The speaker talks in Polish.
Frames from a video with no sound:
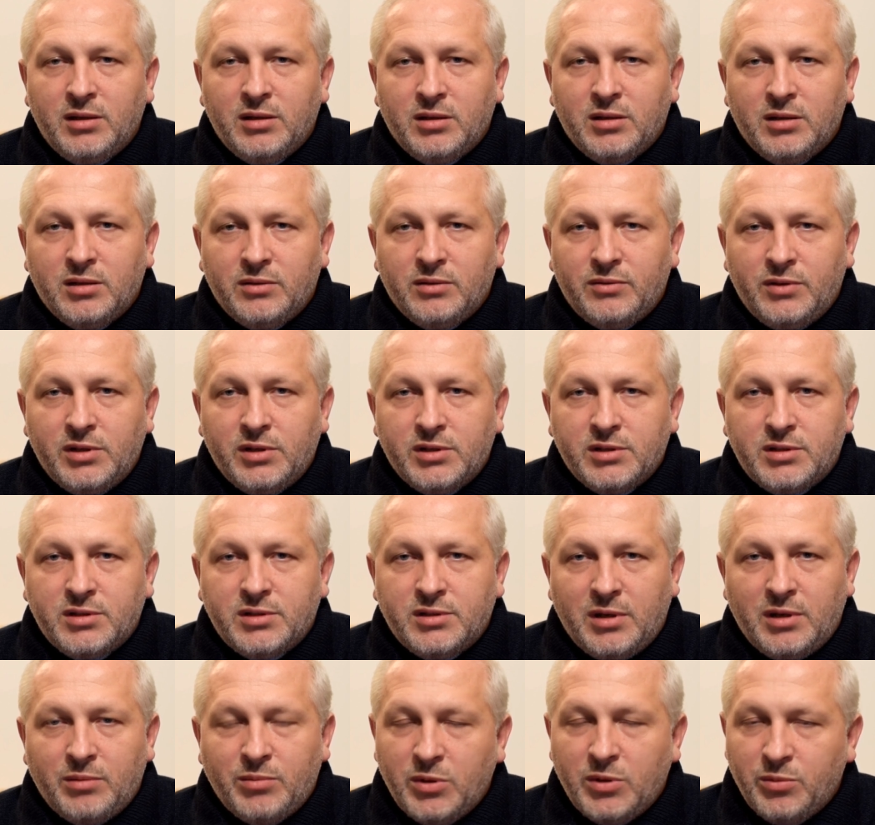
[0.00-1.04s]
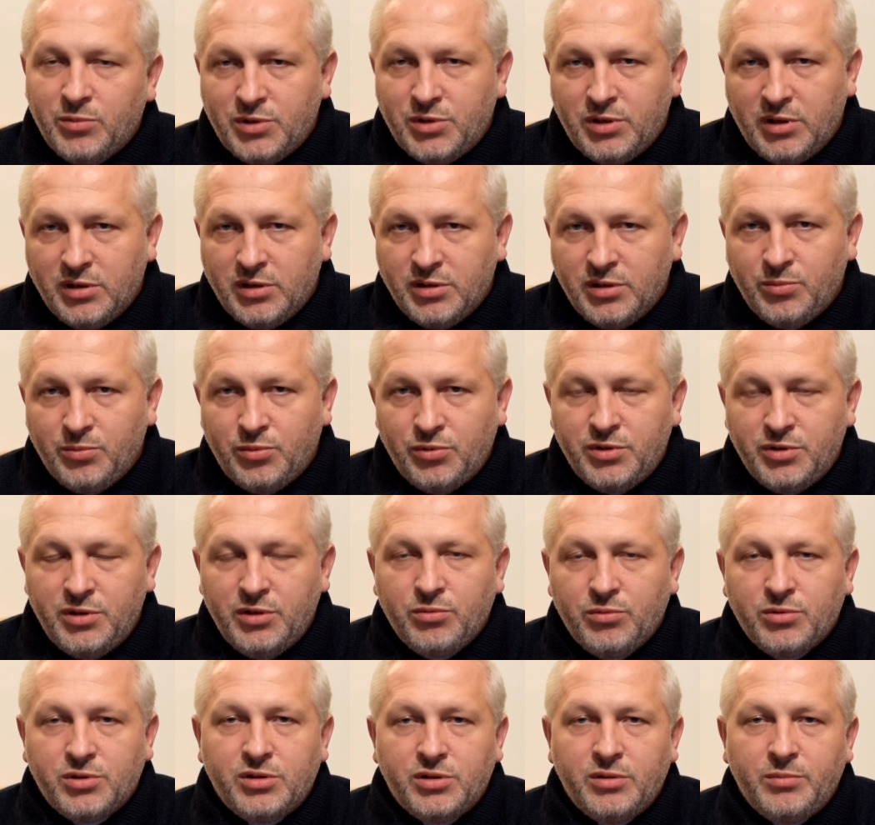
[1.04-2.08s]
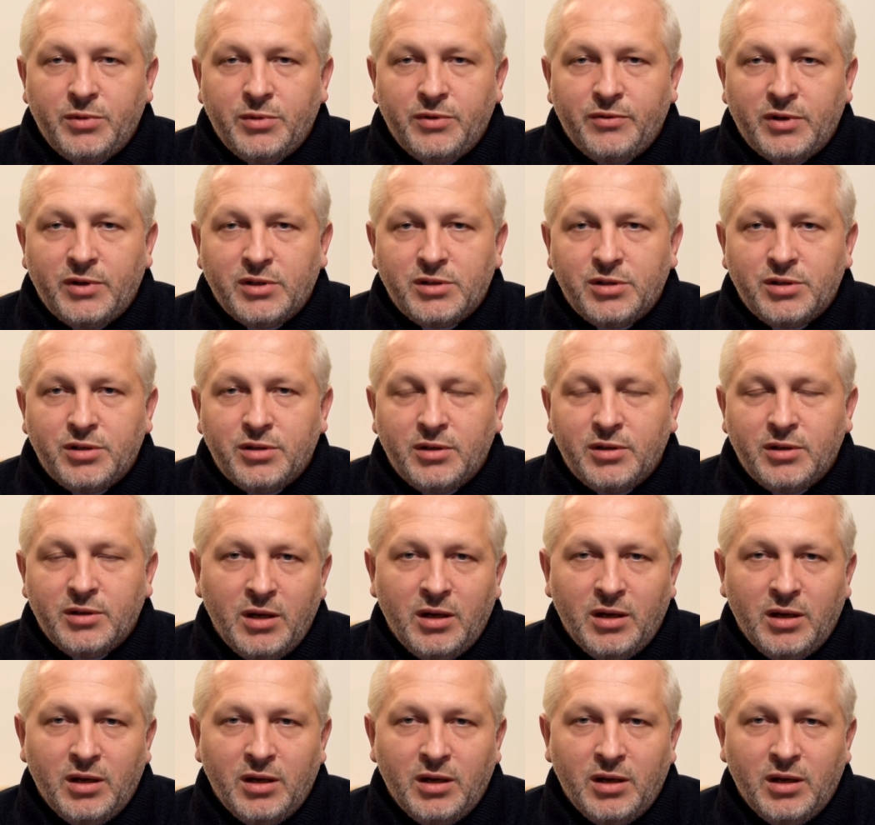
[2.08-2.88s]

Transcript: e, więc sama musiała się później utrzymywać.